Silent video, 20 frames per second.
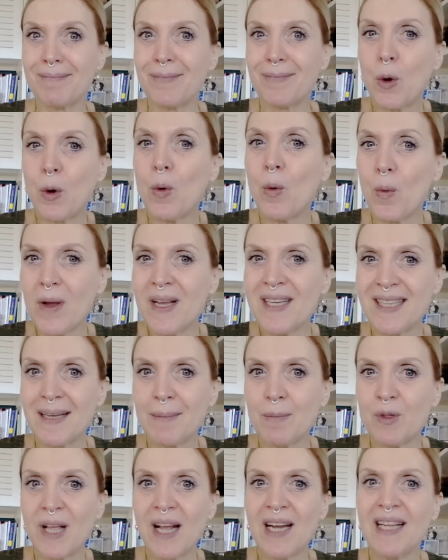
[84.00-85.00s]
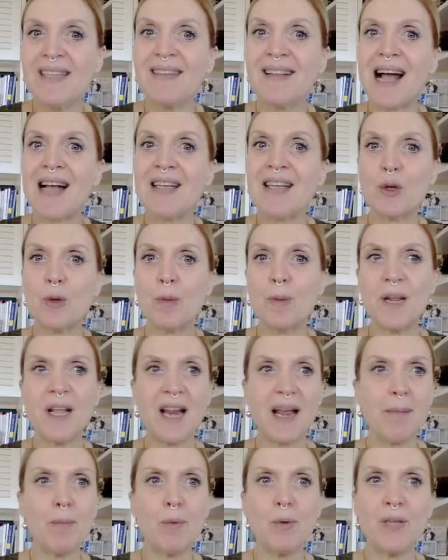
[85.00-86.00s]
con questa modalità,
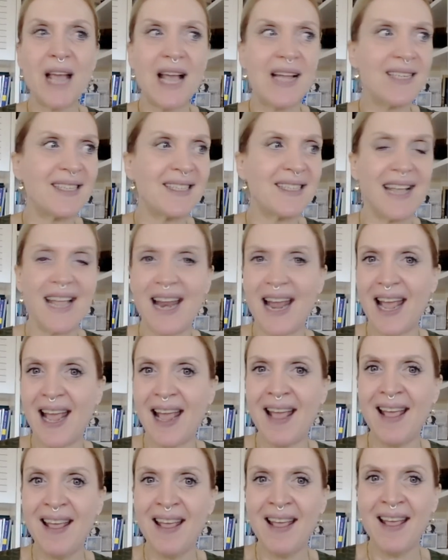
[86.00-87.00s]
scopriremmo di essere